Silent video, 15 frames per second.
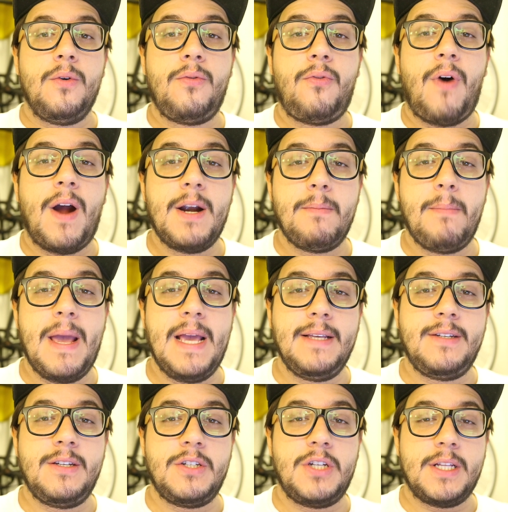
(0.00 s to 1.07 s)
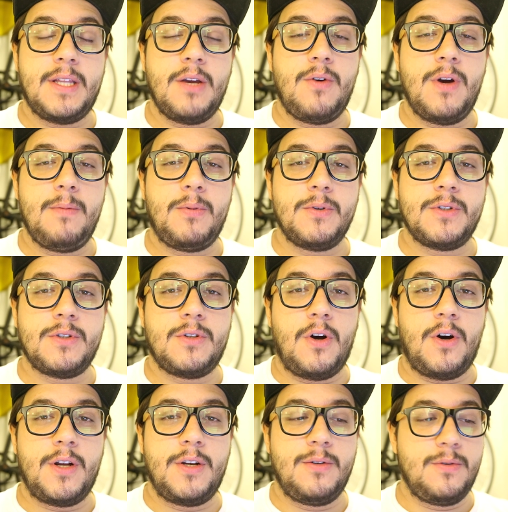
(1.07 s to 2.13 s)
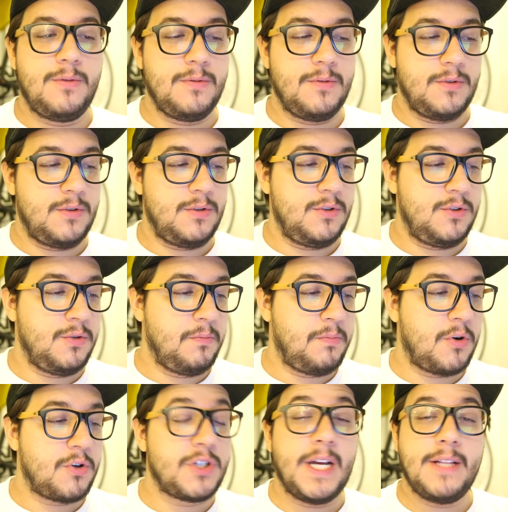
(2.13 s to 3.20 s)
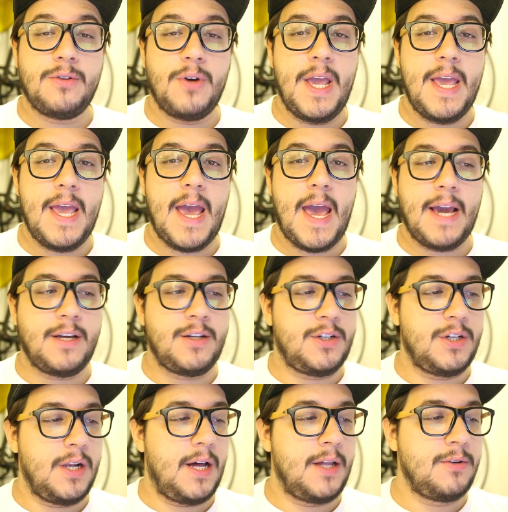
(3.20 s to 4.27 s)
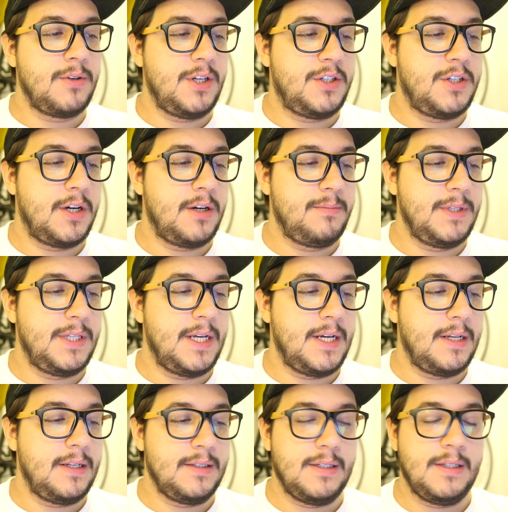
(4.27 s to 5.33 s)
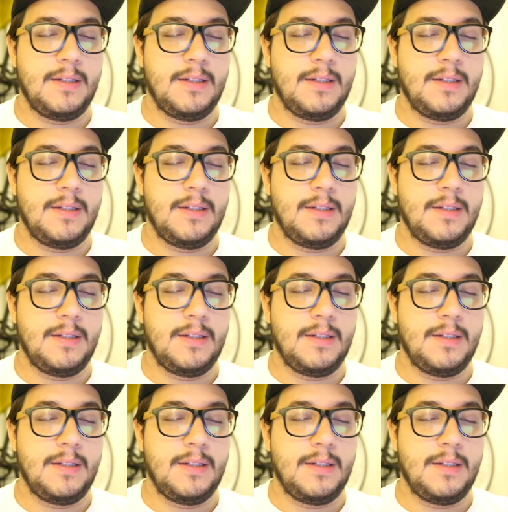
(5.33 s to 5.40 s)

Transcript: O Firebase já tem um repositório de um projeto React lá no GitHub deles,